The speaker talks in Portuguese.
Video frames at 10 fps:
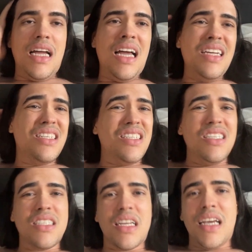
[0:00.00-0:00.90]
Ai, gente,
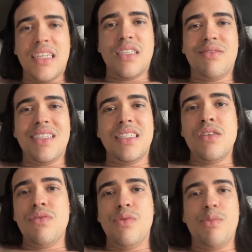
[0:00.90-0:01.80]
esquece. Vai,
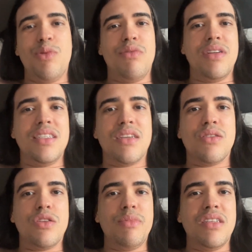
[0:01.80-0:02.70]
não, o povo vai dizer que eu
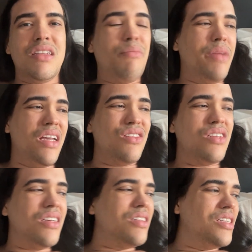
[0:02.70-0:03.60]
sou metida
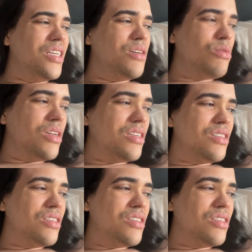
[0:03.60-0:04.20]
besta, ridícula,